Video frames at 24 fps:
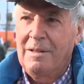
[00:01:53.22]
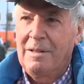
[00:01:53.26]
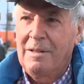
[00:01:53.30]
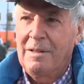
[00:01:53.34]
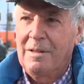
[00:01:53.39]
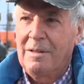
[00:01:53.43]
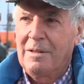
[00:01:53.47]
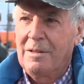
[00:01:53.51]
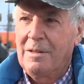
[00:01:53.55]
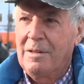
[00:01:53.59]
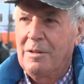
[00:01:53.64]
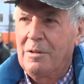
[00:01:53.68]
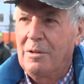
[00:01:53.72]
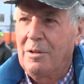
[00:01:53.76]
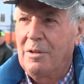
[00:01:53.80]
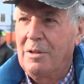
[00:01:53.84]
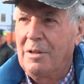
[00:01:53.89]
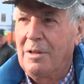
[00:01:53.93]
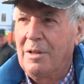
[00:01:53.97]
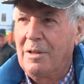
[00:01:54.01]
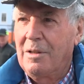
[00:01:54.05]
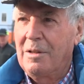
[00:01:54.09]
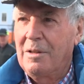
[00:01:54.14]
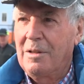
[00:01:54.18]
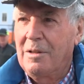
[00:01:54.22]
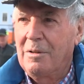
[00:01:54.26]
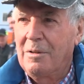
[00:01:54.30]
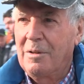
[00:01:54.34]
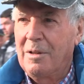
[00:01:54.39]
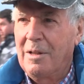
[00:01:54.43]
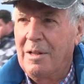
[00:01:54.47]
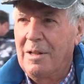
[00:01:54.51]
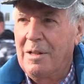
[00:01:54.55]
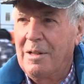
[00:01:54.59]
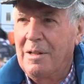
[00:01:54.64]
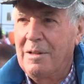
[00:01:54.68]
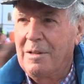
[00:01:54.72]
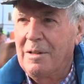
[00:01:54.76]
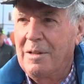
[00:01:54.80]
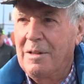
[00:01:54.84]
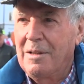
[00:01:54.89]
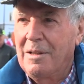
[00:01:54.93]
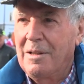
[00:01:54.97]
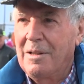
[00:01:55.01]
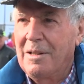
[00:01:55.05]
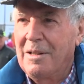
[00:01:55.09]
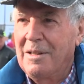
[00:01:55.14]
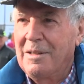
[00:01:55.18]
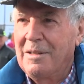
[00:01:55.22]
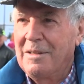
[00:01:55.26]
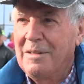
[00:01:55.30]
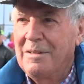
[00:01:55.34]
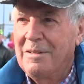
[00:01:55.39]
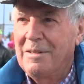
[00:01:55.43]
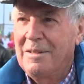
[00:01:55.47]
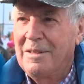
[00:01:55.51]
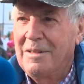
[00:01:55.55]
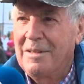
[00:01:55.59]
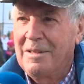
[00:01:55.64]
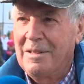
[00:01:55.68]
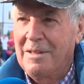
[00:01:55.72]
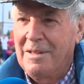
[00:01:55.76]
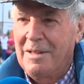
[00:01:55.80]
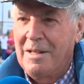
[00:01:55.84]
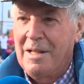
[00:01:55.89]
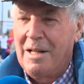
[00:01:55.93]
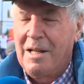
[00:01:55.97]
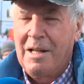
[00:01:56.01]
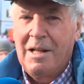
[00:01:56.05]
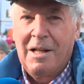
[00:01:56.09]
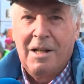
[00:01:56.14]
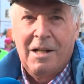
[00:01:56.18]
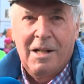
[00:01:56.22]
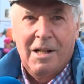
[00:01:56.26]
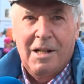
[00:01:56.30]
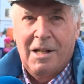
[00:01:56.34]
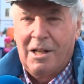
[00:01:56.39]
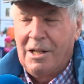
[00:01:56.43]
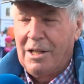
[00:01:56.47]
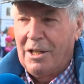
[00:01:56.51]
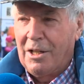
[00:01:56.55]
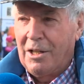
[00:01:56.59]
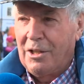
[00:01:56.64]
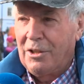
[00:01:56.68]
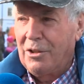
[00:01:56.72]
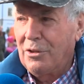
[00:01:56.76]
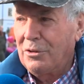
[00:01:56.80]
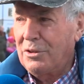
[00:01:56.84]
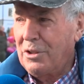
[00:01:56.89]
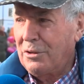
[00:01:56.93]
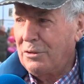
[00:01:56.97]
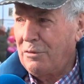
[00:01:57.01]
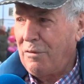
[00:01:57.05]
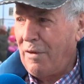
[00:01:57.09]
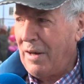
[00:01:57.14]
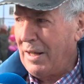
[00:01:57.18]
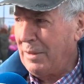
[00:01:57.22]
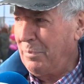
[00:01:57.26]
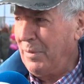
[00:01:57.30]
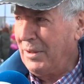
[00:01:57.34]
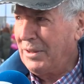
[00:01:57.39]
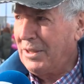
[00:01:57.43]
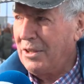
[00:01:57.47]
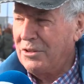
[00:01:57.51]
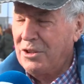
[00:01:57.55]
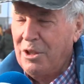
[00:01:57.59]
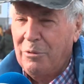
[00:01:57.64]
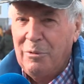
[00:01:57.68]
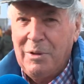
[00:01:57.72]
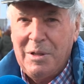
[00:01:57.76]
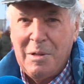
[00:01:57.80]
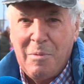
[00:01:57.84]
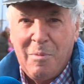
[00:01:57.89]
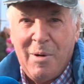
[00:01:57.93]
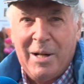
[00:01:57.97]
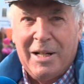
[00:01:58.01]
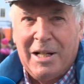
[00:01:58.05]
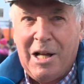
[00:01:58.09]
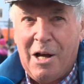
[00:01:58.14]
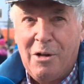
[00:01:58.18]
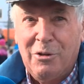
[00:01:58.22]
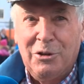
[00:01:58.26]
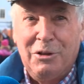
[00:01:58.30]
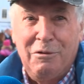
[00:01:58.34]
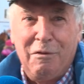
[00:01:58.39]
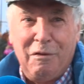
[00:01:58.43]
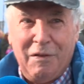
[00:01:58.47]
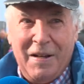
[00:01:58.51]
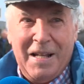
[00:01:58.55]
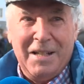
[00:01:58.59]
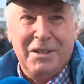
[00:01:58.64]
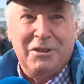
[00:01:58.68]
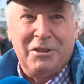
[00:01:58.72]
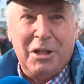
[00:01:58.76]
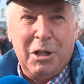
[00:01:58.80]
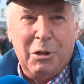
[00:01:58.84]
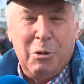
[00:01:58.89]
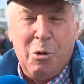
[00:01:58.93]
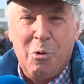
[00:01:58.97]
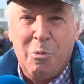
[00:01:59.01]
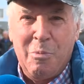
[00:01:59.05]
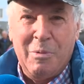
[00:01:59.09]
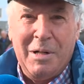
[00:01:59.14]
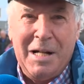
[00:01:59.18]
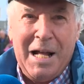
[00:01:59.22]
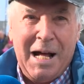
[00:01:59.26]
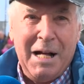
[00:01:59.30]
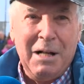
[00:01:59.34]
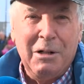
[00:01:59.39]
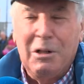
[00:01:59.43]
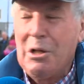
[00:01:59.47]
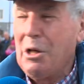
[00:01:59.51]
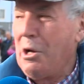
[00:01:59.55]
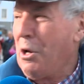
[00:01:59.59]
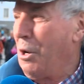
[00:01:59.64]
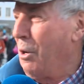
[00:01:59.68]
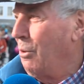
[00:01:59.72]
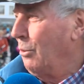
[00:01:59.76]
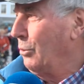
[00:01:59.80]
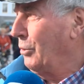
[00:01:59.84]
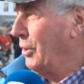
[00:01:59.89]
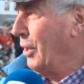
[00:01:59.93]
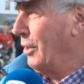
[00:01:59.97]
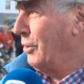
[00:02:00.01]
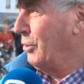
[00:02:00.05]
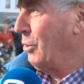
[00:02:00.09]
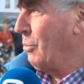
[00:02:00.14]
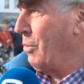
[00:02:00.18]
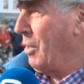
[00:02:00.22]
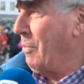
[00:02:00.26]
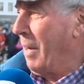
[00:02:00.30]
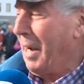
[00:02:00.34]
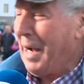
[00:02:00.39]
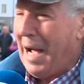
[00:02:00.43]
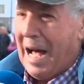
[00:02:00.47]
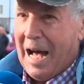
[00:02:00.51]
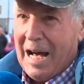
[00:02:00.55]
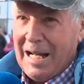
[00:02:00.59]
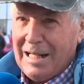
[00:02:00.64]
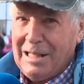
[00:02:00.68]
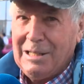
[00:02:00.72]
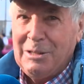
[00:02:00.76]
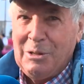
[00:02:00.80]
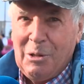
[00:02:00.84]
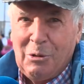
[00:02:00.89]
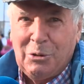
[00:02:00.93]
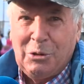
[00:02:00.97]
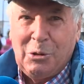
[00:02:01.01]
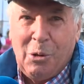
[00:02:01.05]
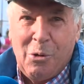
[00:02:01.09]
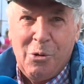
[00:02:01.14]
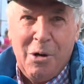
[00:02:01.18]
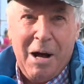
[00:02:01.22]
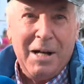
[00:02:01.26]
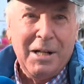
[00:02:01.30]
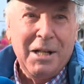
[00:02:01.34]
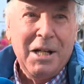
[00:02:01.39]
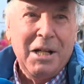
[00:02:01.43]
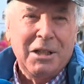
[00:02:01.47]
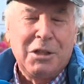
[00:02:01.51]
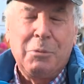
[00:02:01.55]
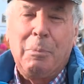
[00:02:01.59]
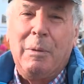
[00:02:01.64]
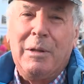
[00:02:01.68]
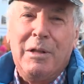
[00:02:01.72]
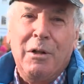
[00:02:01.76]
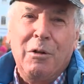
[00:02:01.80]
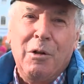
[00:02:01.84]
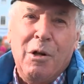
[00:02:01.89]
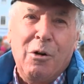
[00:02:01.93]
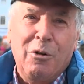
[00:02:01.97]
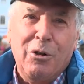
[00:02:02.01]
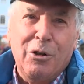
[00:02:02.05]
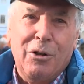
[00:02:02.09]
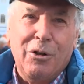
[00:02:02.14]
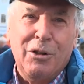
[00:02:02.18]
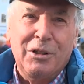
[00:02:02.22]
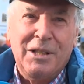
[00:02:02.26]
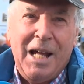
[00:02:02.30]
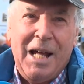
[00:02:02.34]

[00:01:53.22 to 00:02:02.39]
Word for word: Was führt Sie heute zur Fahrradbörse nach Knittelfeld? Ja, das freut mich, dass ich wieder mal kann, im Fernsehen kommen auch. Und jetzt habe ich mein Radl noch da. Jetzt bin ich noch